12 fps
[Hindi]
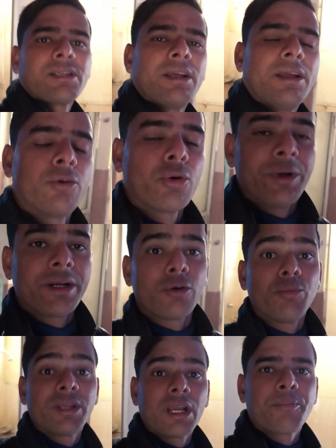इस डोमेट्री
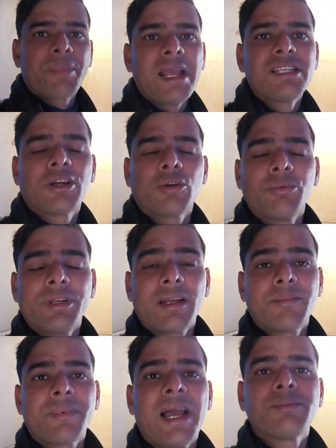रूम की अगर प्राइस करूँ यहाँ
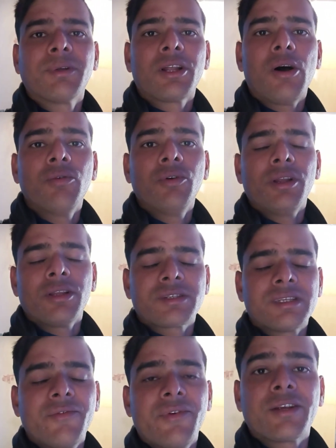की प्राइस बताऊँ तो
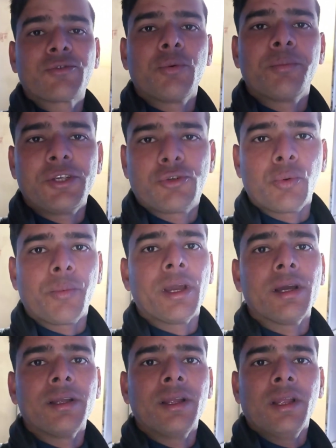सिर्फ एक
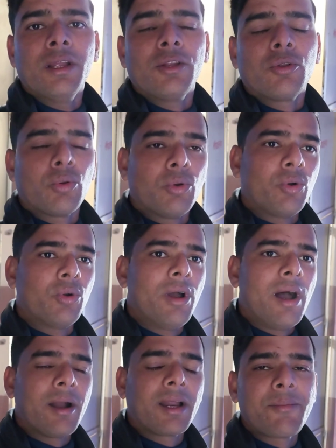रुपया तो
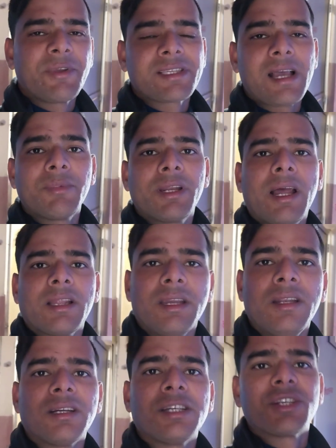अगर आप एग्ज़ाम देने आते
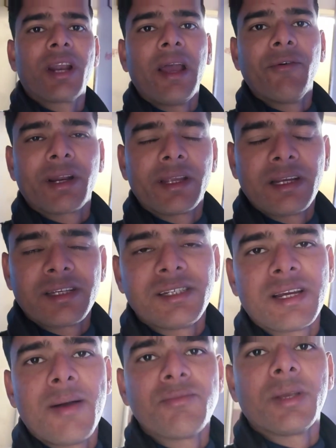हैं लखीसराय वगैरह या किसी
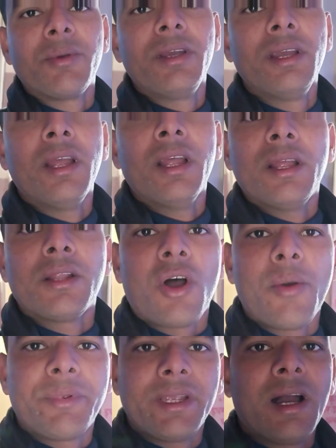काम से भी तो
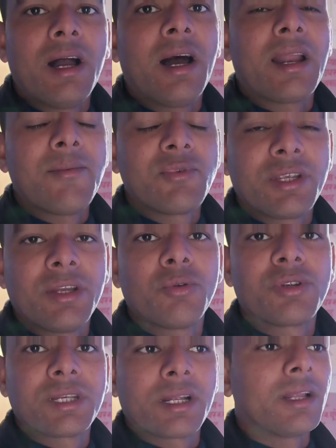आप यहाँ आराम से
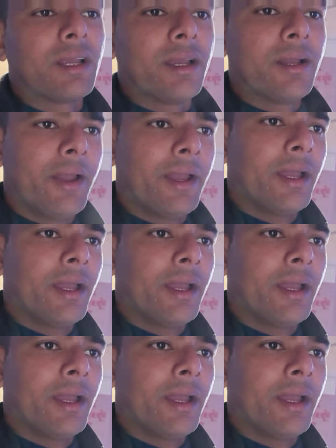रुक सकते हैं